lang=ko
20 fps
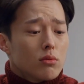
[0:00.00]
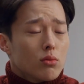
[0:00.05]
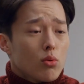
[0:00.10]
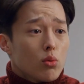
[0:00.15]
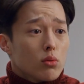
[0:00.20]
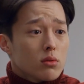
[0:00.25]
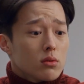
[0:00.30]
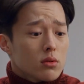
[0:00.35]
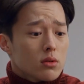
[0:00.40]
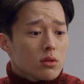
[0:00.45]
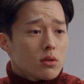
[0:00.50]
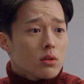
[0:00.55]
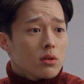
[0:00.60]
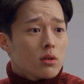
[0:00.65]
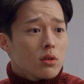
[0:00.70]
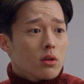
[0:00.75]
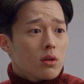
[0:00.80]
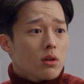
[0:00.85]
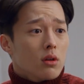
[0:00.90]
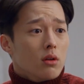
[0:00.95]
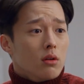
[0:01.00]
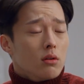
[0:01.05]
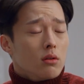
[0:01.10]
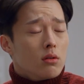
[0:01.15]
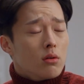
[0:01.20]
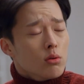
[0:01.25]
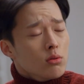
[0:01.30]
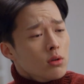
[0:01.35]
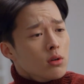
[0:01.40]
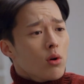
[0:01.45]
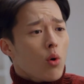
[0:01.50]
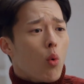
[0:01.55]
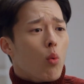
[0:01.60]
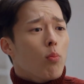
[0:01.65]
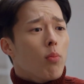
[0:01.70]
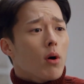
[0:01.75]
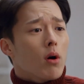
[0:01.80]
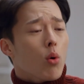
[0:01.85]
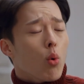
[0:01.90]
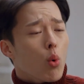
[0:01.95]
너 이러니까
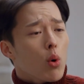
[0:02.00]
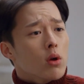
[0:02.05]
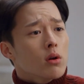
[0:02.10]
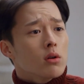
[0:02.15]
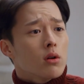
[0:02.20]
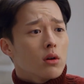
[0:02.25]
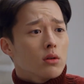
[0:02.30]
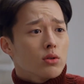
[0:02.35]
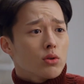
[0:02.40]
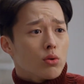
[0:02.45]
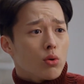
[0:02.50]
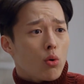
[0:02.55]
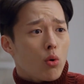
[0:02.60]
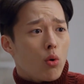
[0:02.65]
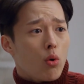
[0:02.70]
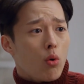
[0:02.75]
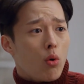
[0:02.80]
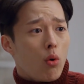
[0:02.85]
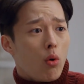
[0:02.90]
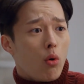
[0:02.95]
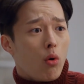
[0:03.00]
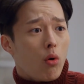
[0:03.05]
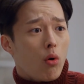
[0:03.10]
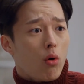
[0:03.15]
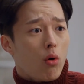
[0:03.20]
오빠가 오해를 하지요.